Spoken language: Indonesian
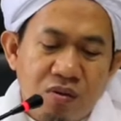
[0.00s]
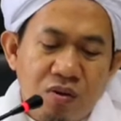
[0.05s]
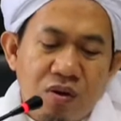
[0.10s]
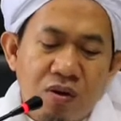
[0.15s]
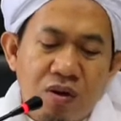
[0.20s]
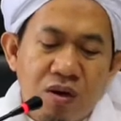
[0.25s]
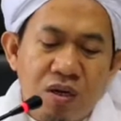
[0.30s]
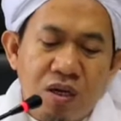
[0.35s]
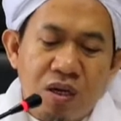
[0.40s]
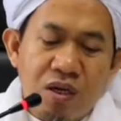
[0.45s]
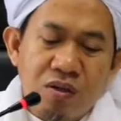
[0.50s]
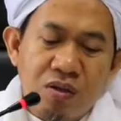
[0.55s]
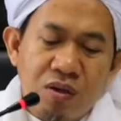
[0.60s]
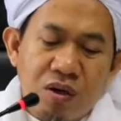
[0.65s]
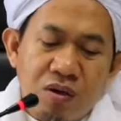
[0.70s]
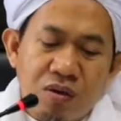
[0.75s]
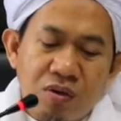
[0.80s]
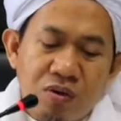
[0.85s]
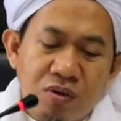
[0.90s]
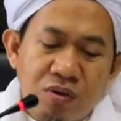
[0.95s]
Waqala
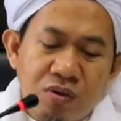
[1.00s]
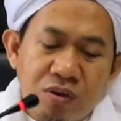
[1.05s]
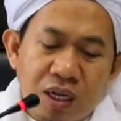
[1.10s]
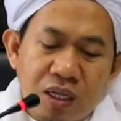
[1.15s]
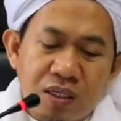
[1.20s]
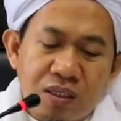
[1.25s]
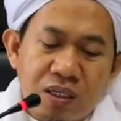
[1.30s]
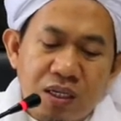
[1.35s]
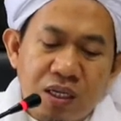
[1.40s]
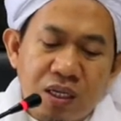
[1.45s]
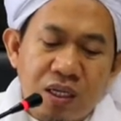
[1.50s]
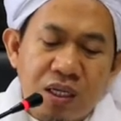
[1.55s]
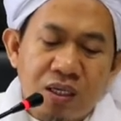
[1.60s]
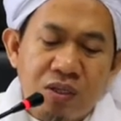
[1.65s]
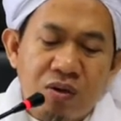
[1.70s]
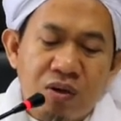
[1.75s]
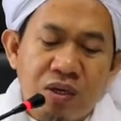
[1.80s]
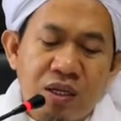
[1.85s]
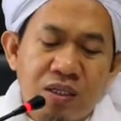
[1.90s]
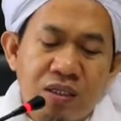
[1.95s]
dahku dan
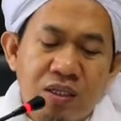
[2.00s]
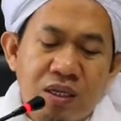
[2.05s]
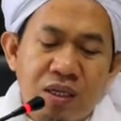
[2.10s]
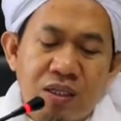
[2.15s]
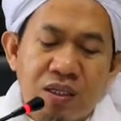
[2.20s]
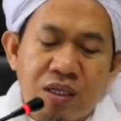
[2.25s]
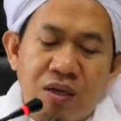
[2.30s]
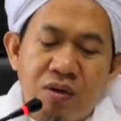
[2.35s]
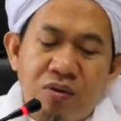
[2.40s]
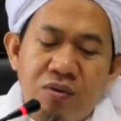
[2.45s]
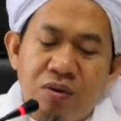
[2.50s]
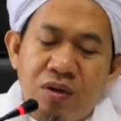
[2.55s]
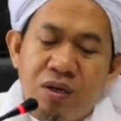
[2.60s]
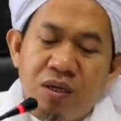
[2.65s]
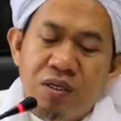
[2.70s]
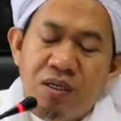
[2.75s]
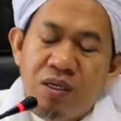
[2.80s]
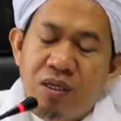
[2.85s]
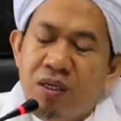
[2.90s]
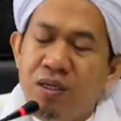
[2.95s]
sedikit oleh
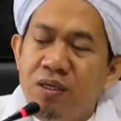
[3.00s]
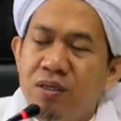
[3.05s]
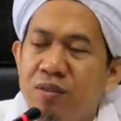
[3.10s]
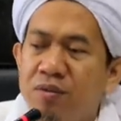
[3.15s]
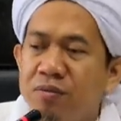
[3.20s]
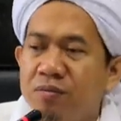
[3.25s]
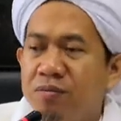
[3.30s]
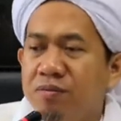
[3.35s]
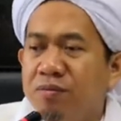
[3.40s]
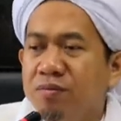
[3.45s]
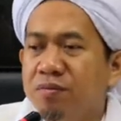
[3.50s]
tertawanya.